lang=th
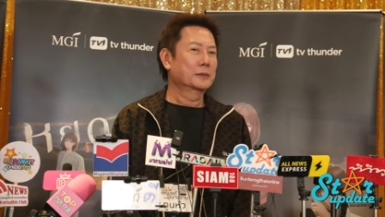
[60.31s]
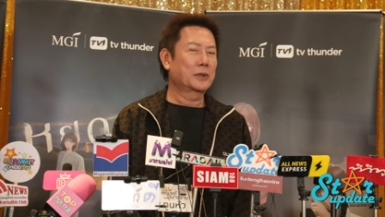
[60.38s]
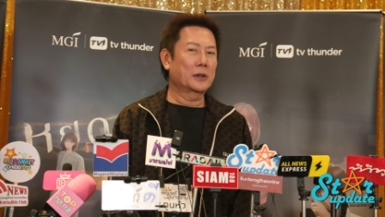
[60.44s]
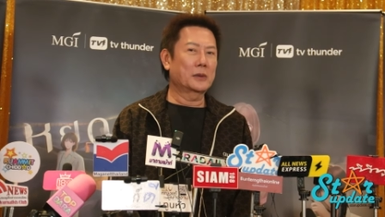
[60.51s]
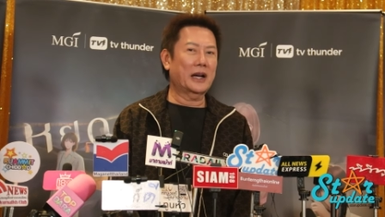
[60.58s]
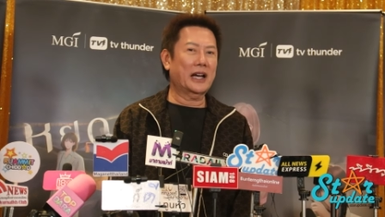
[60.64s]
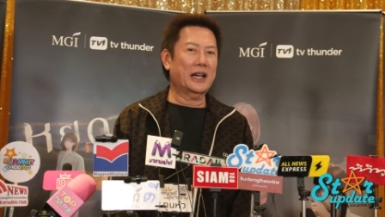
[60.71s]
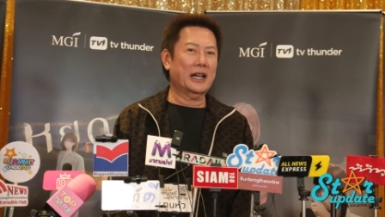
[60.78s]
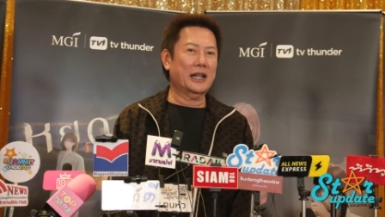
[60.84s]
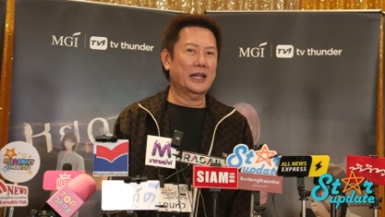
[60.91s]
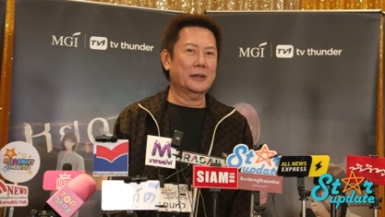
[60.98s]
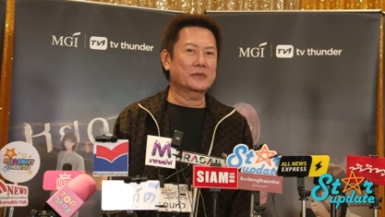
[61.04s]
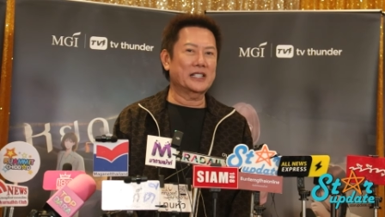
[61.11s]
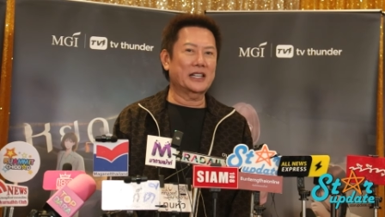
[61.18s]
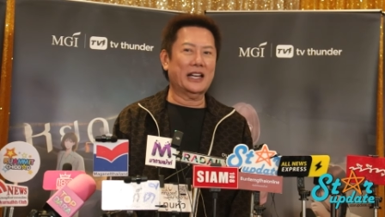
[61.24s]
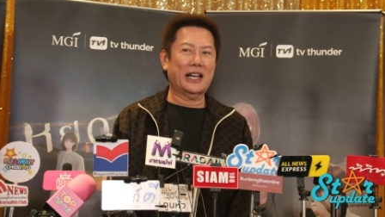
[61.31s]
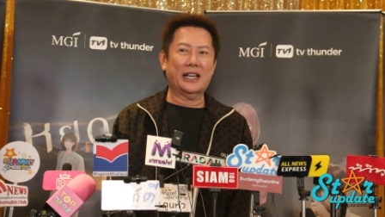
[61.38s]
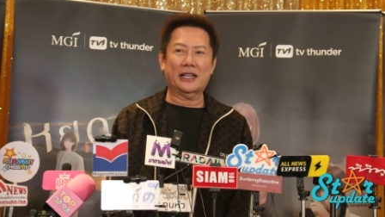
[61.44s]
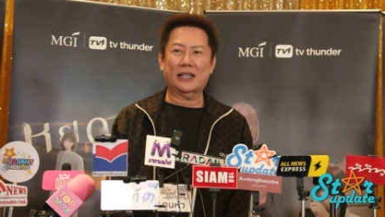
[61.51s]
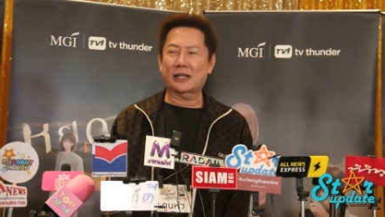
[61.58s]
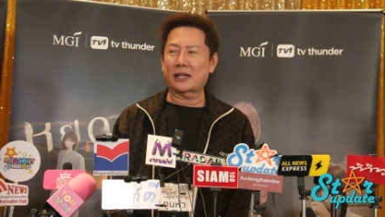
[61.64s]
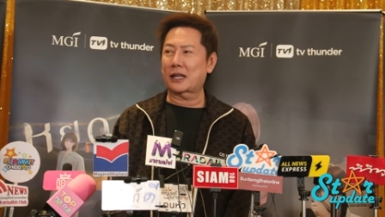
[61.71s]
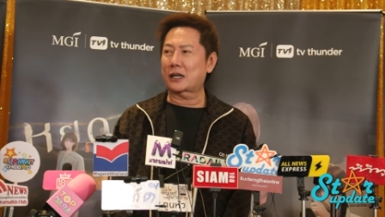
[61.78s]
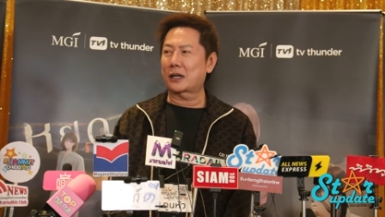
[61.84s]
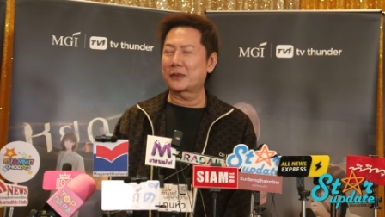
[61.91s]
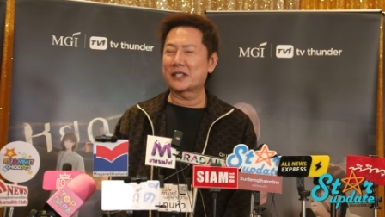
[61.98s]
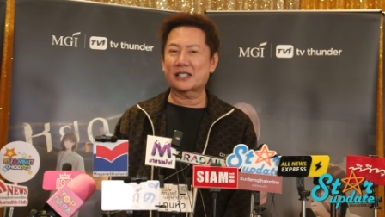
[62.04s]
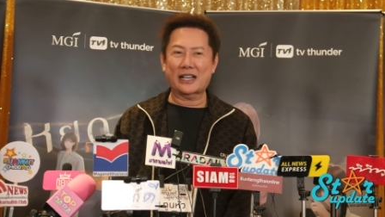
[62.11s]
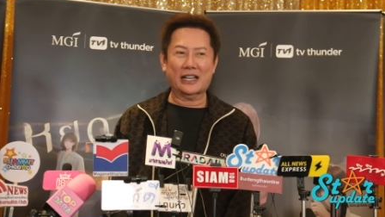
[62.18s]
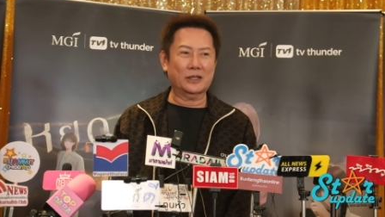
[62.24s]
เพราะว่า MGI แล้วก็
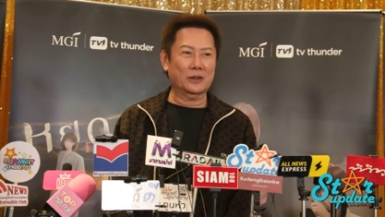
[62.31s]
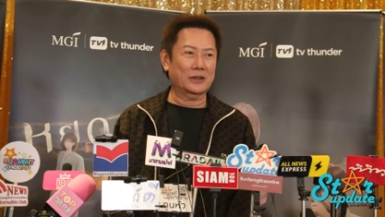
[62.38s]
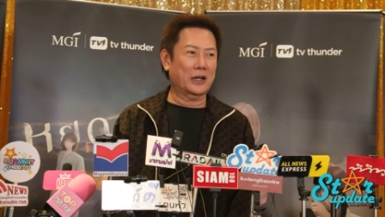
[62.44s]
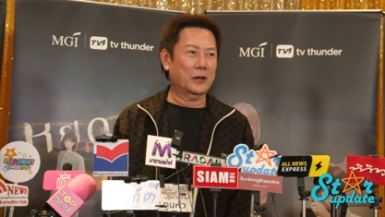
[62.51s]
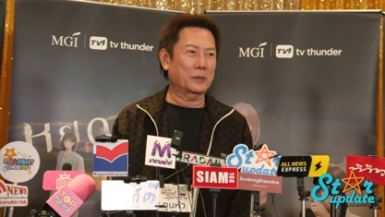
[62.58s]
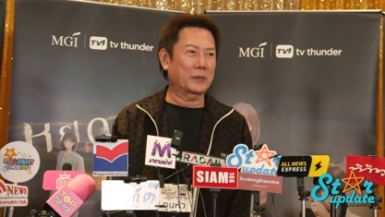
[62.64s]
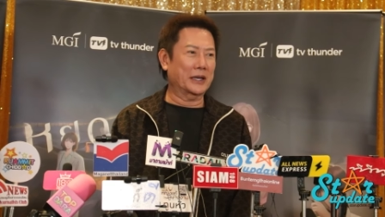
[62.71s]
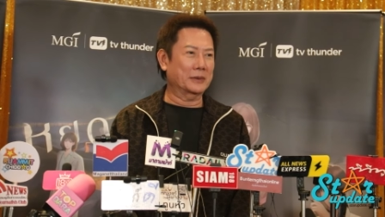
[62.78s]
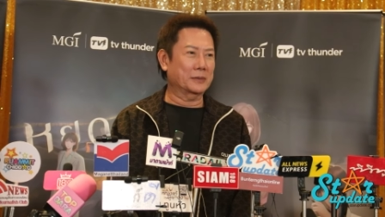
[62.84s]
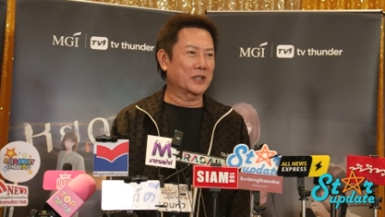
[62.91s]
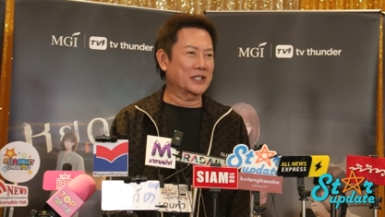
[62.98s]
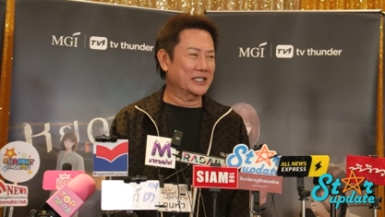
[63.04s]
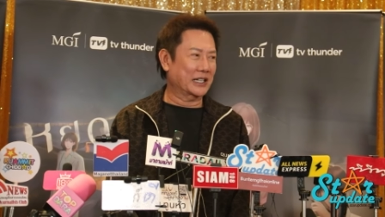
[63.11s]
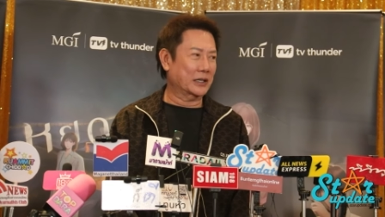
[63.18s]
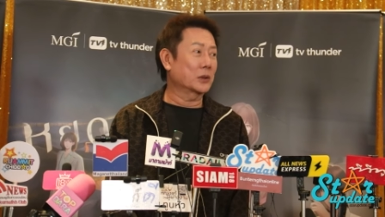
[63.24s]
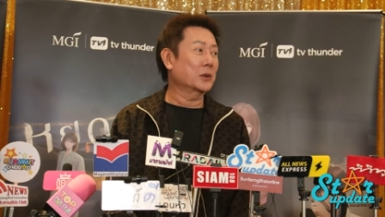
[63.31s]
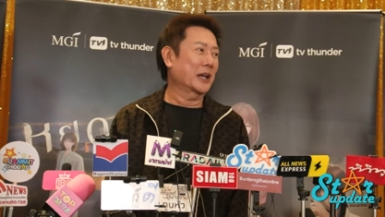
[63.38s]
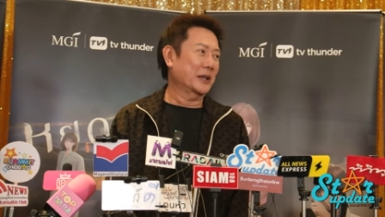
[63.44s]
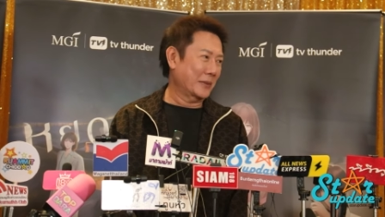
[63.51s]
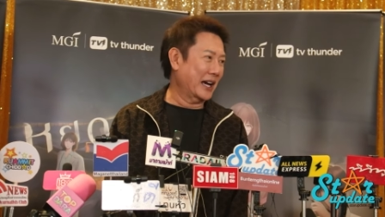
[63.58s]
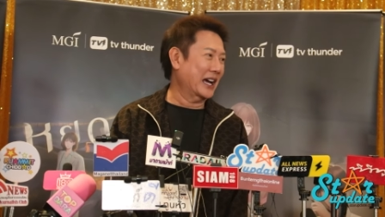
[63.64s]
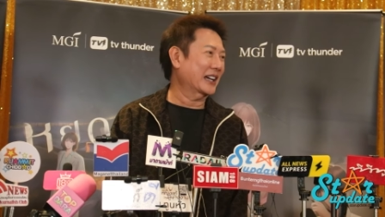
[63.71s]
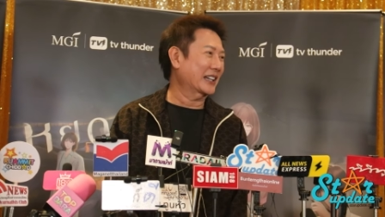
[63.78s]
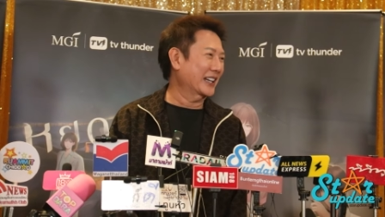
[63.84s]
มิสแกนของเราเป็นบริษัทรวยมากค